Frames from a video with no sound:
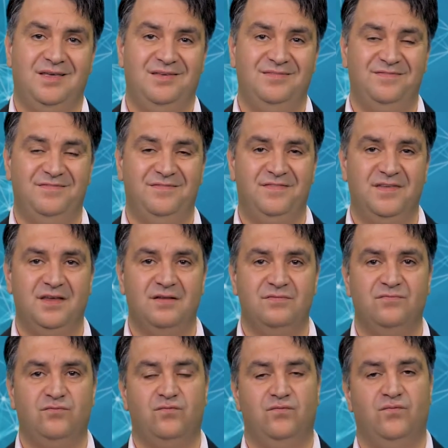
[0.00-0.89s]
qui
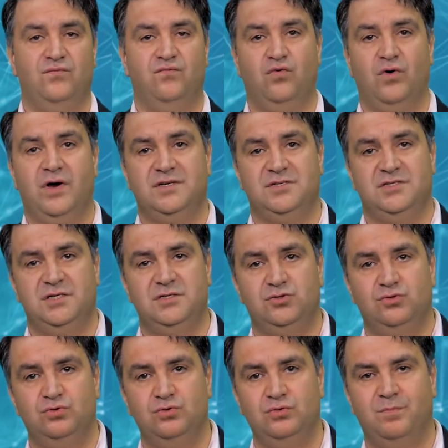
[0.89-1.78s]
vient voir
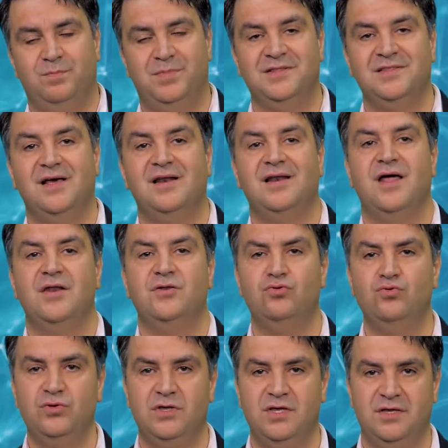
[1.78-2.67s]
Jésus pendant la
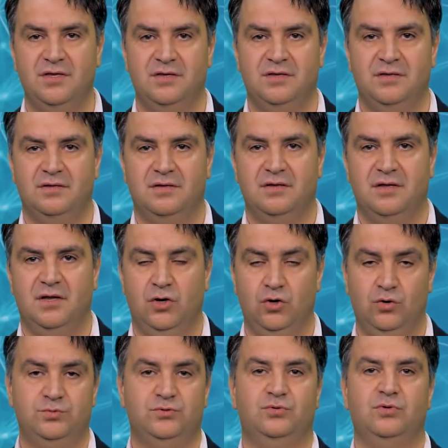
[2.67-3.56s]
nuit,
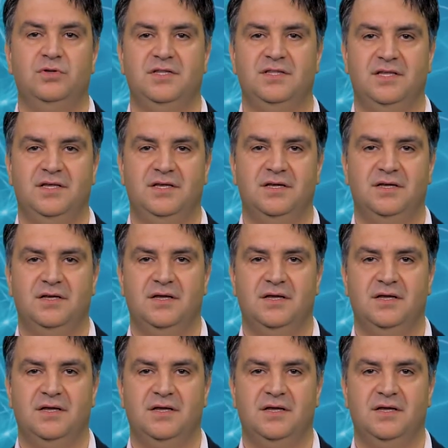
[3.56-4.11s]
l'obscurité.